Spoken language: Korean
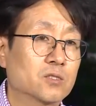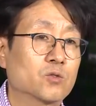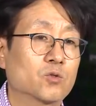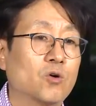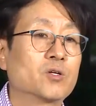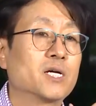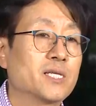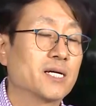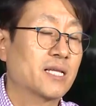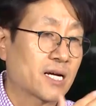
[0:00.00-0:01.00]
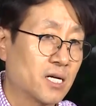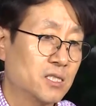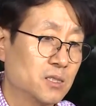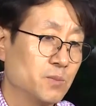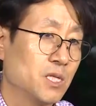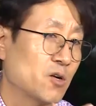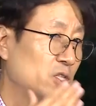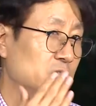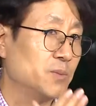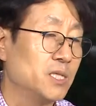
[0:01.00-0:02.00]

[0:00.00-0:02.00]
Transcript: 그리고 거기에 대한 내가 흥미나 관심이